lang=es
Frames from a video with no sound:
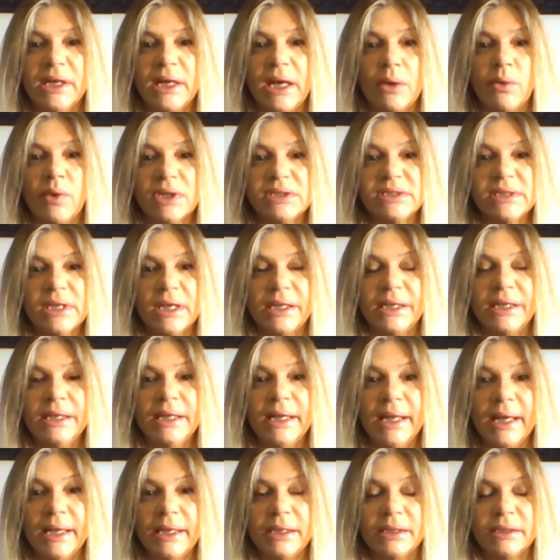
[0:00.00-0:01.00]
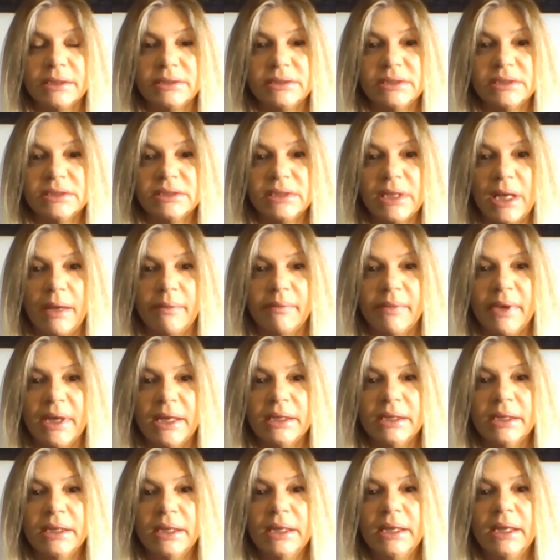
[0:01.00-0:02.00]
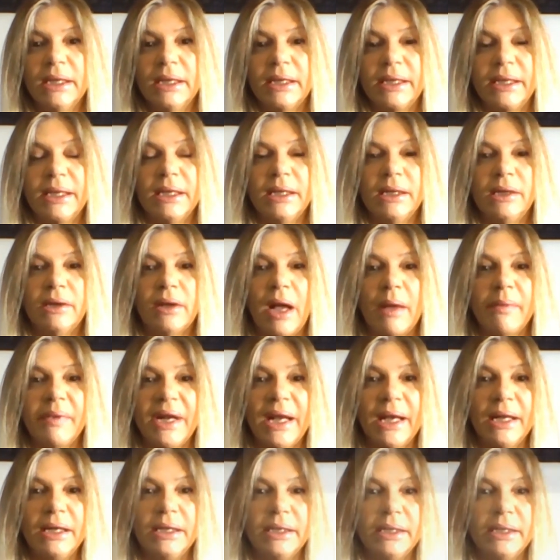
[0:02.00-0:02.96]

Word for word: Kawasaki-like se llaman, que lo habrás